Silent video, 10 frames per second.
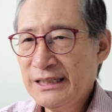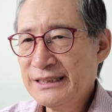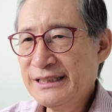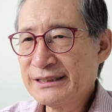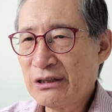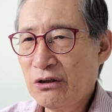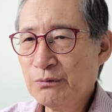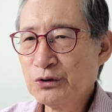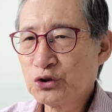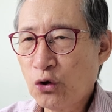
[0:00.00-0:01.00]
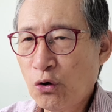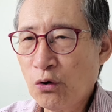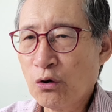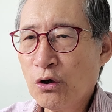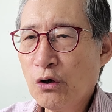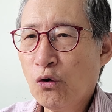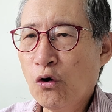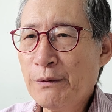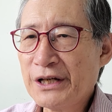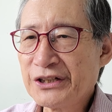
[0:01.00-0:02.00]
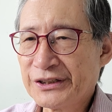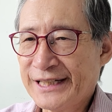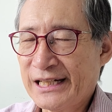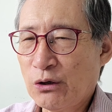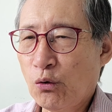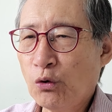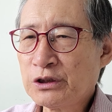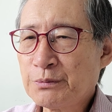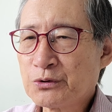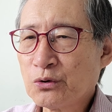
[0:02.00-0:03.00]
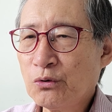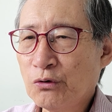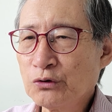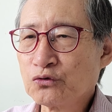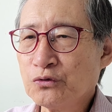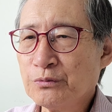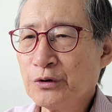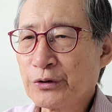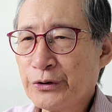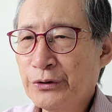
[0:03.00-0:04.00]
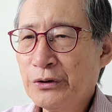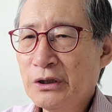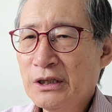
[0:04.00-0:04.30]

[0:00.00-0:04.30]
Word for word: 이 사업은 총 500여 대, 50조 원 규모로